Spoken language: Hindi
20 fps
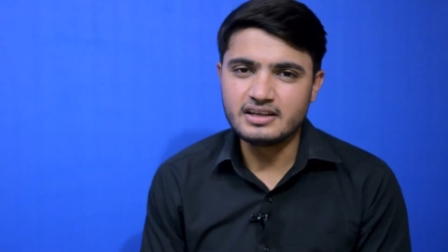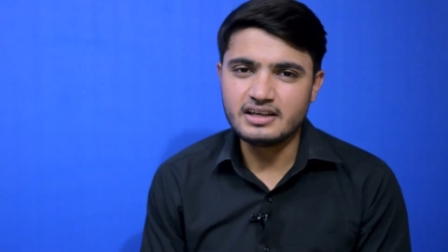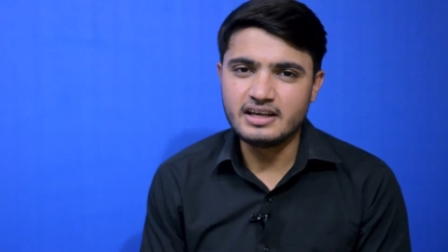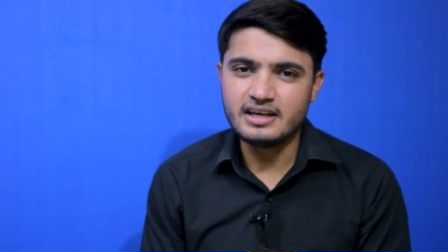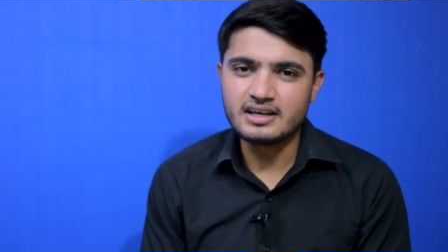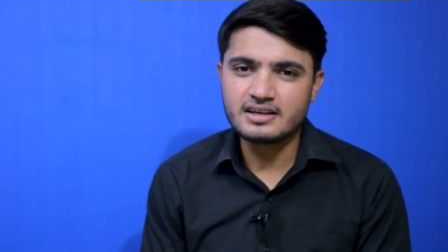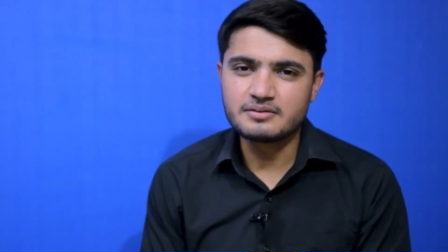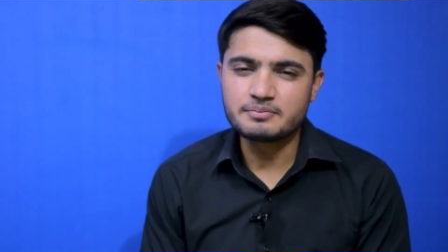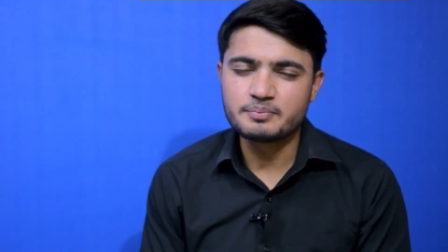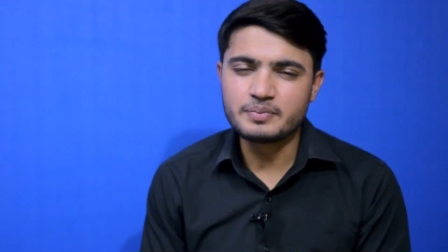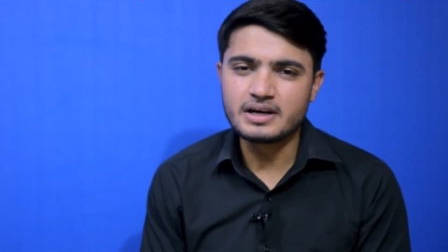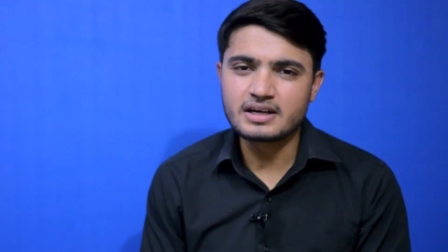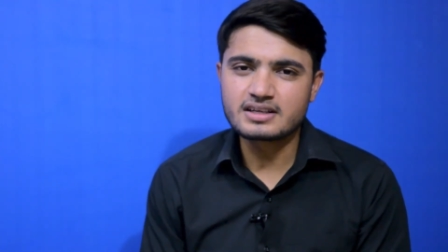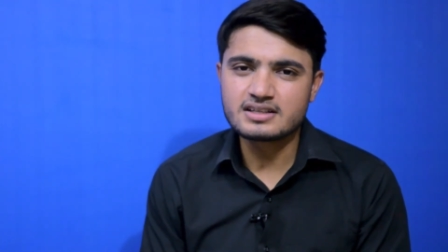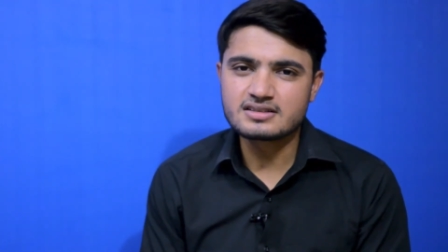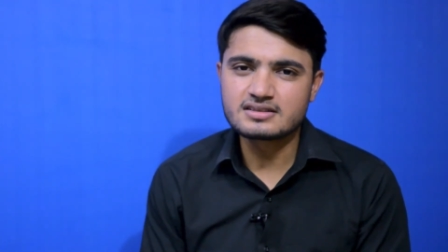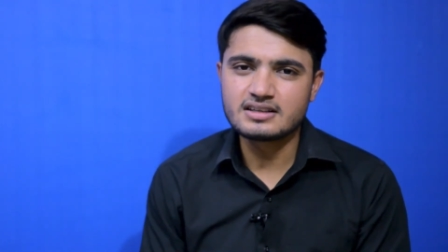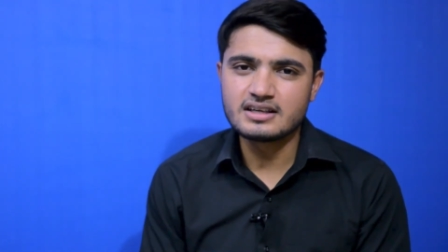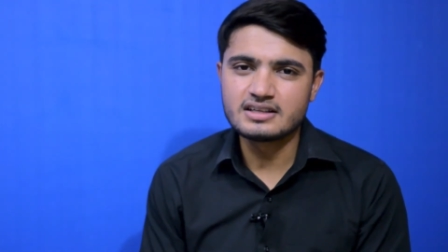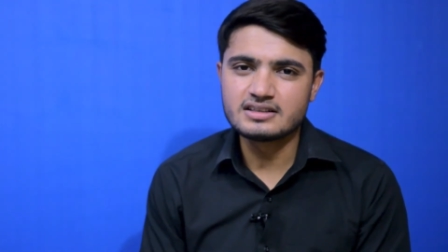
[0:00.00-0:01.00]
एक
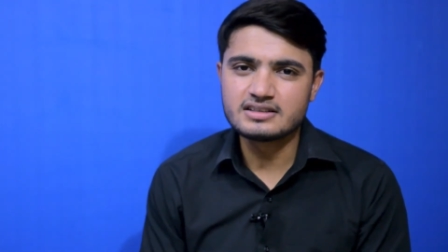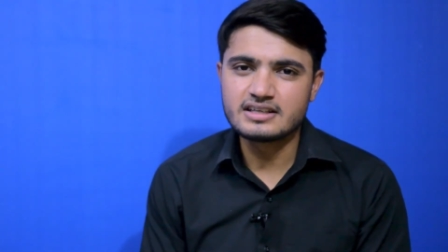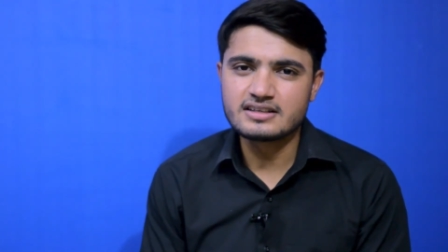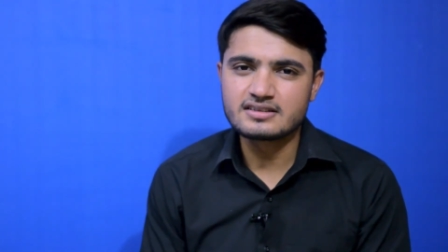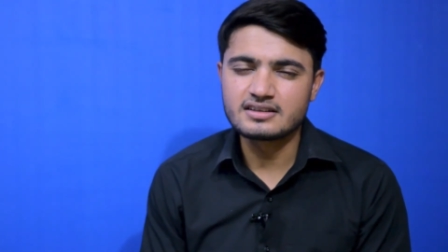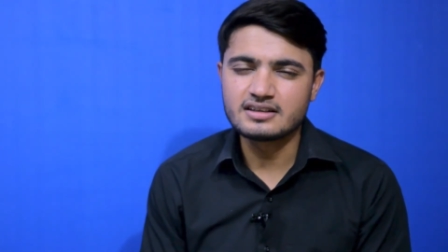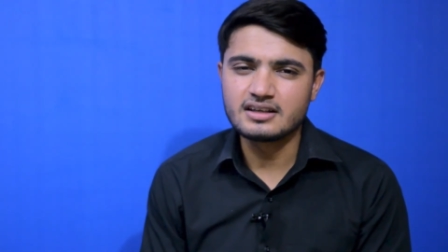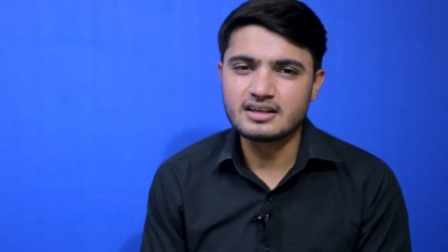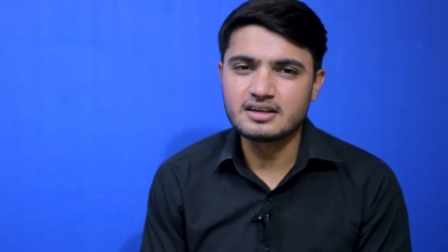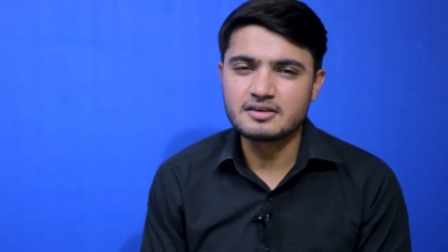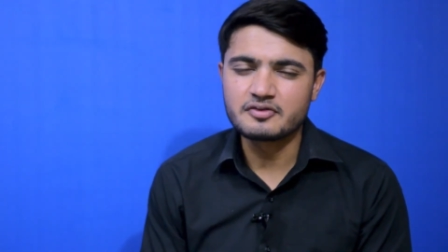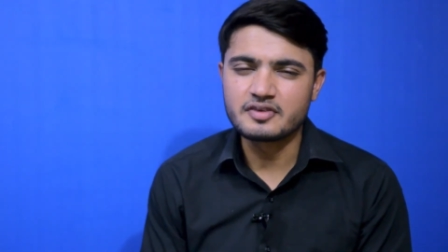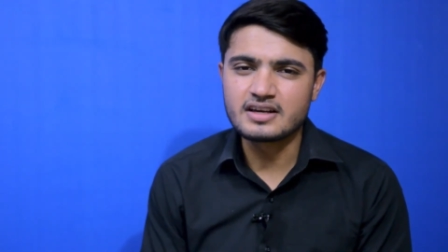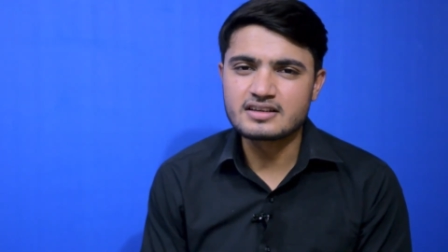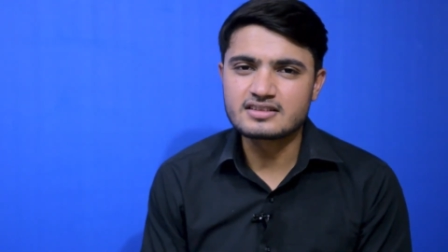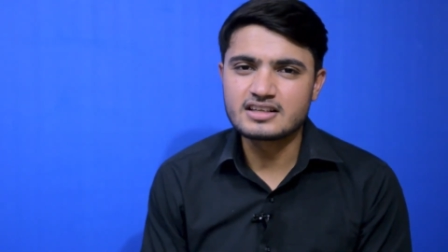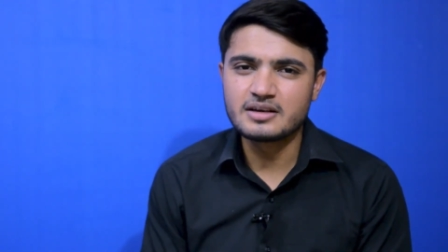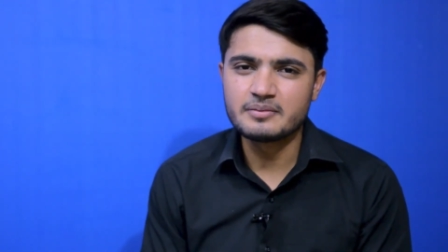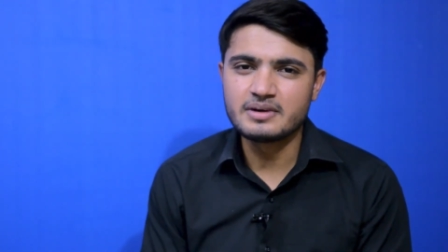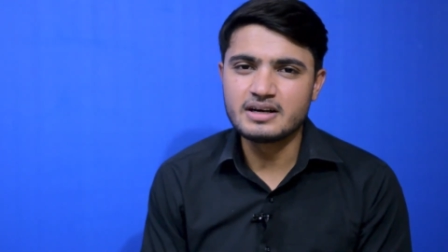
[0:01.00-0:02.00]
पाकिस्तान जैसे या
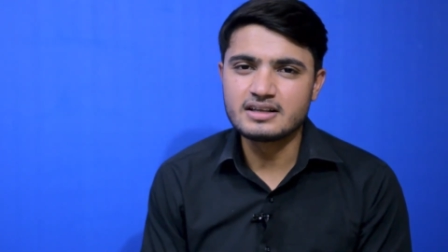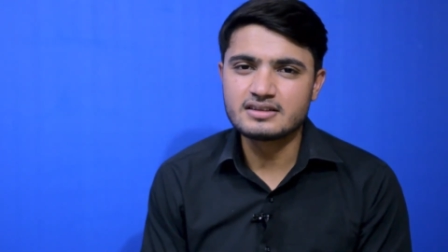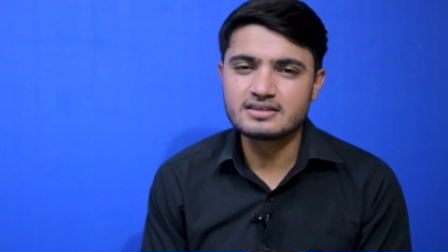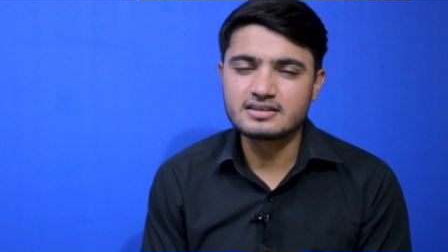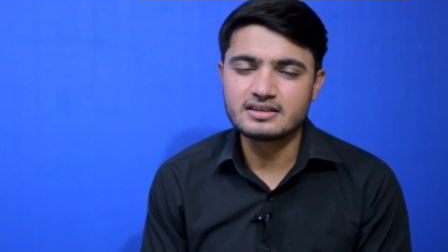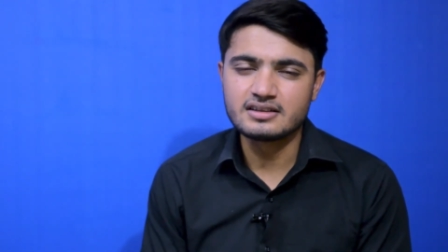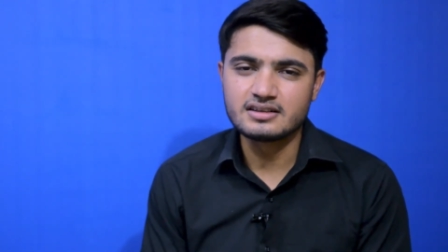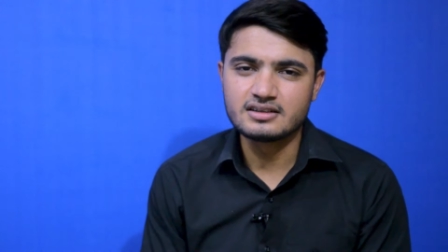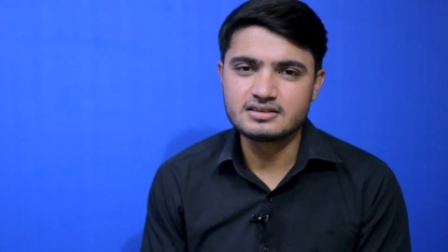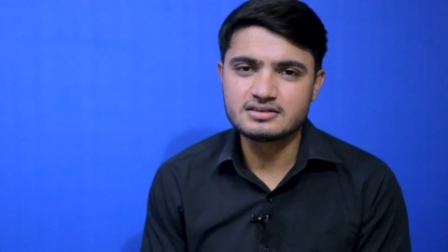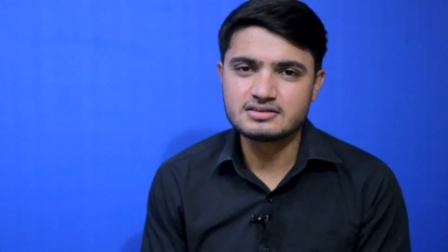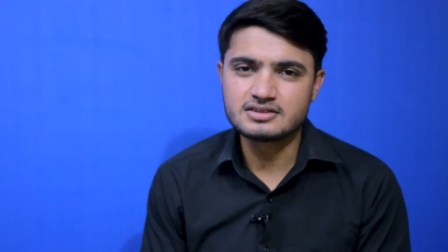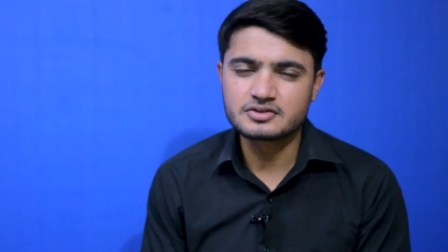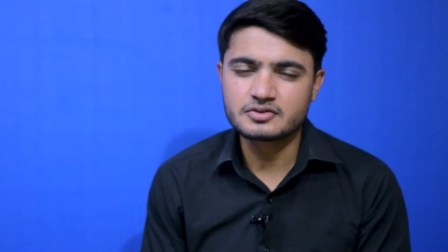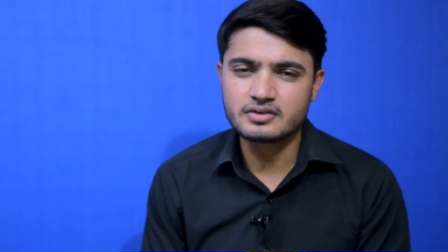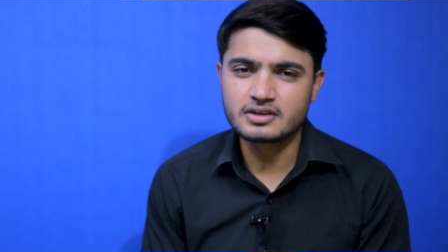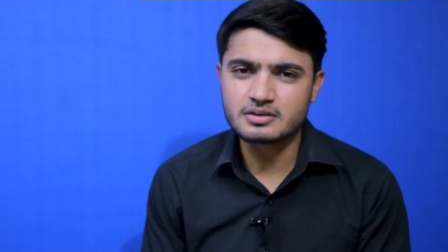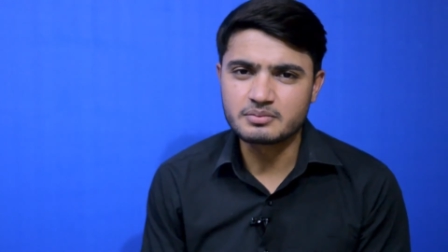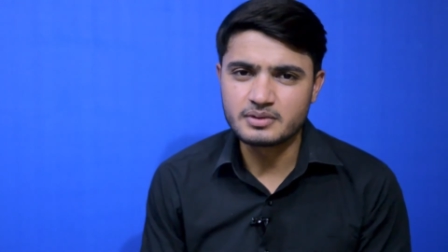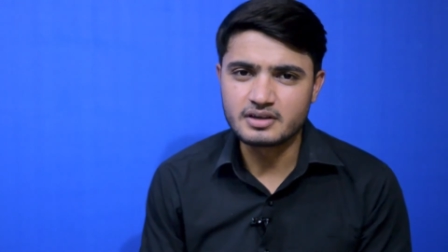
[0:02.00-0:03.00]
फैसलाबाद से जिस
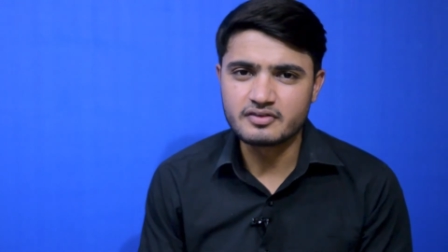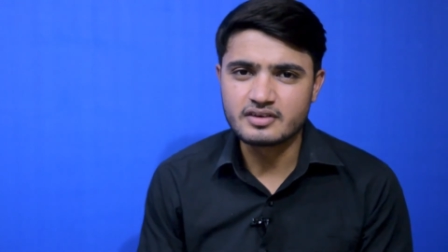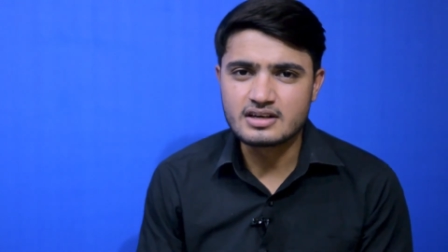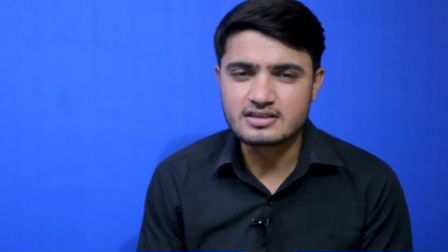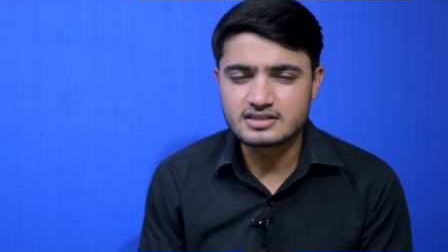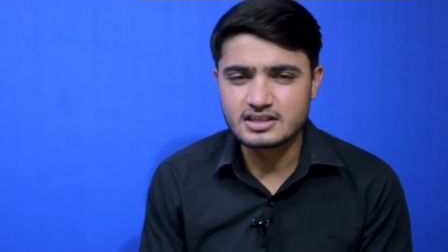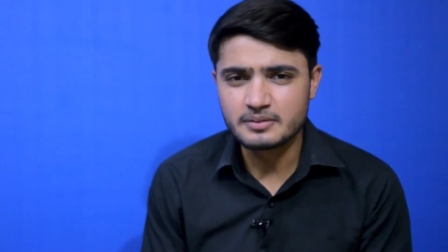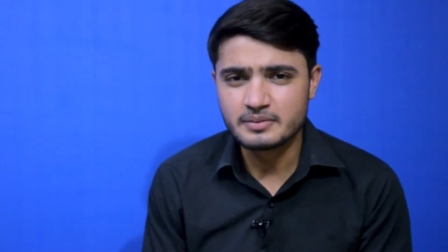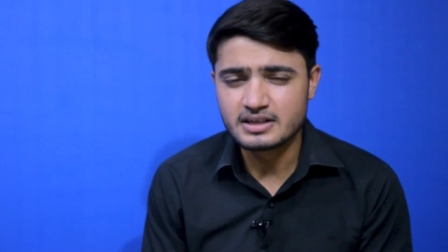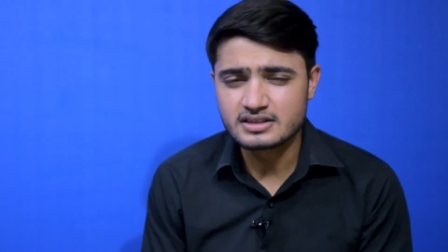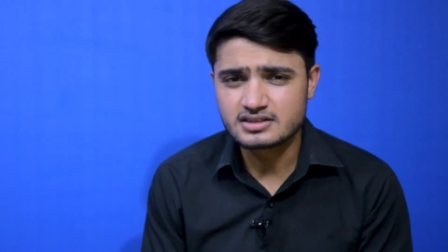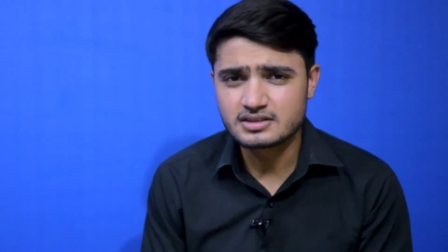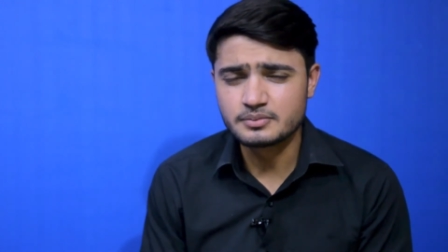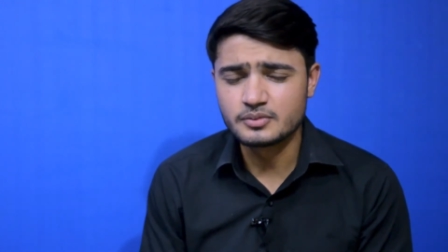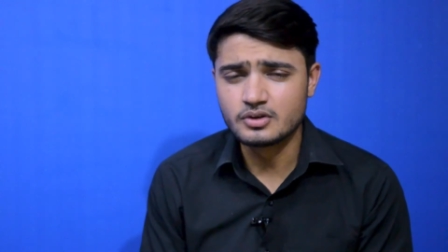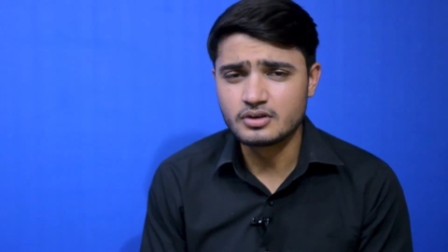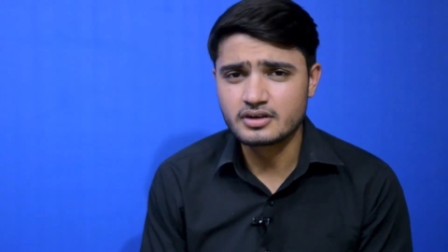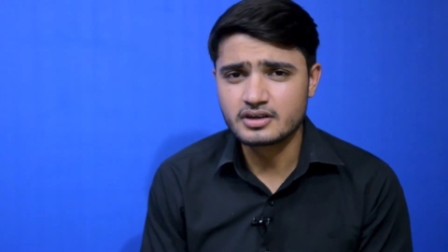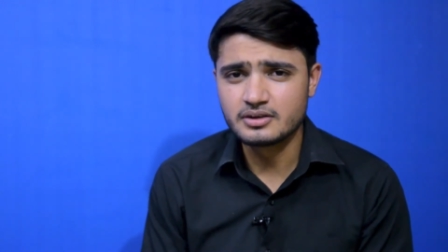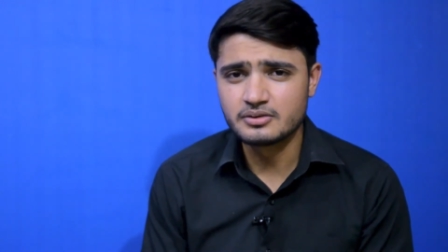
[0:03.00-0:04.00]
वक्त मैं फैसलाबाद से
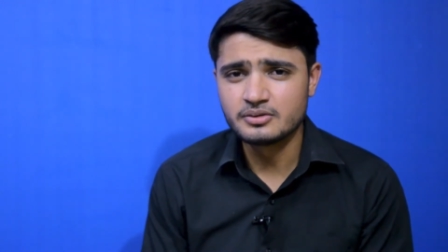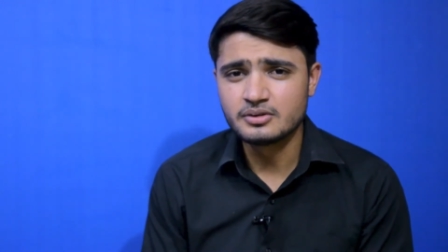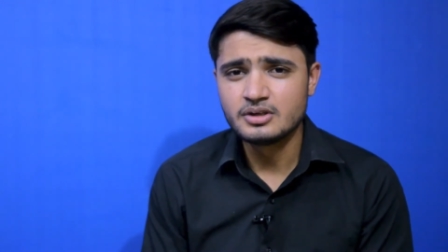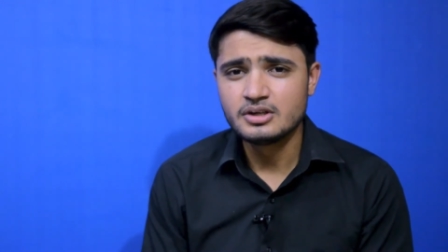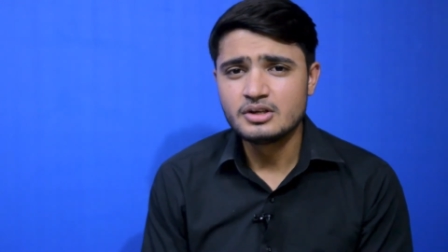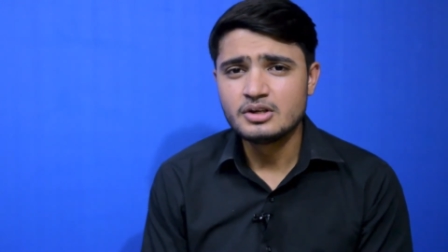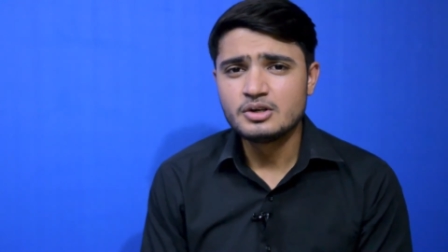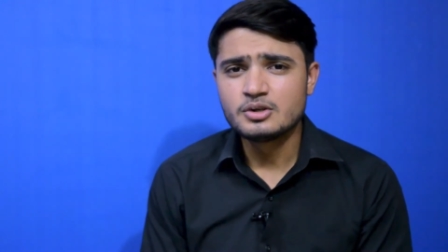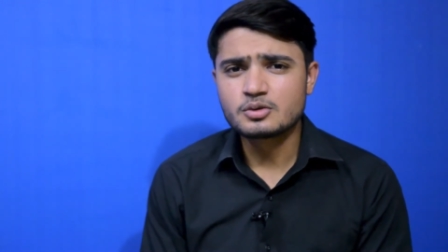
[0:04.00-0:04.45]
बोल रहा हूँ